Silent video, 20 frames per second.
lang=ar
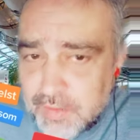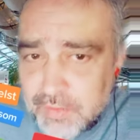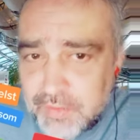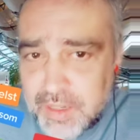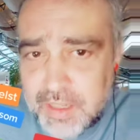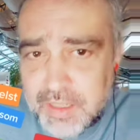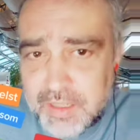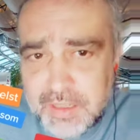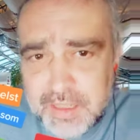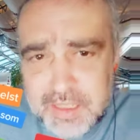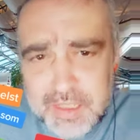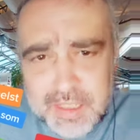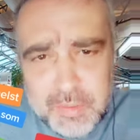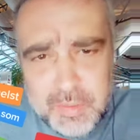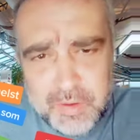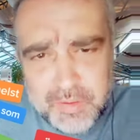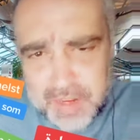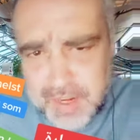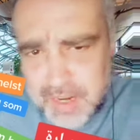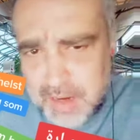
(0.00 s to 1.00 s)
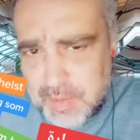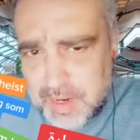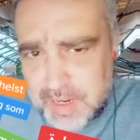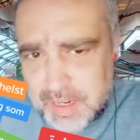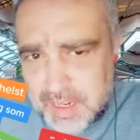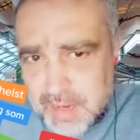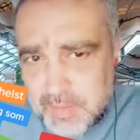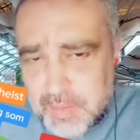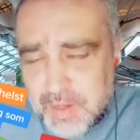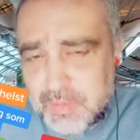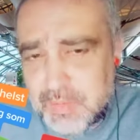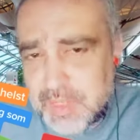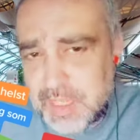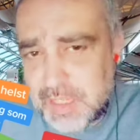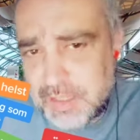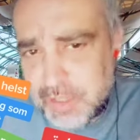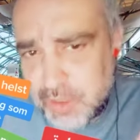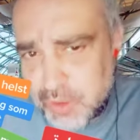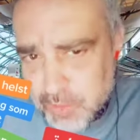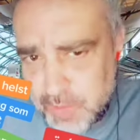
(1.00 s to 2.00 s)
فيك انت ما فارقه معك كمان
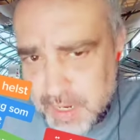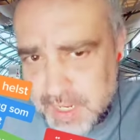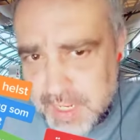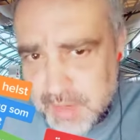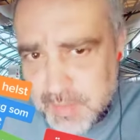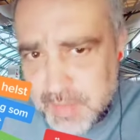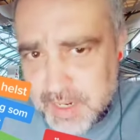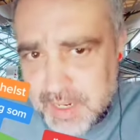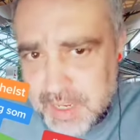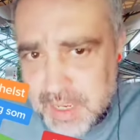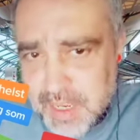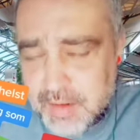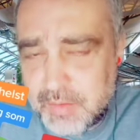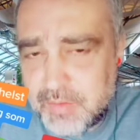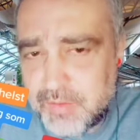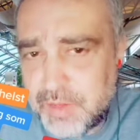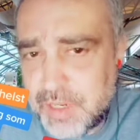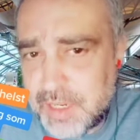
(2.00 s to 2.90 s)
بدك تقول له باي مكان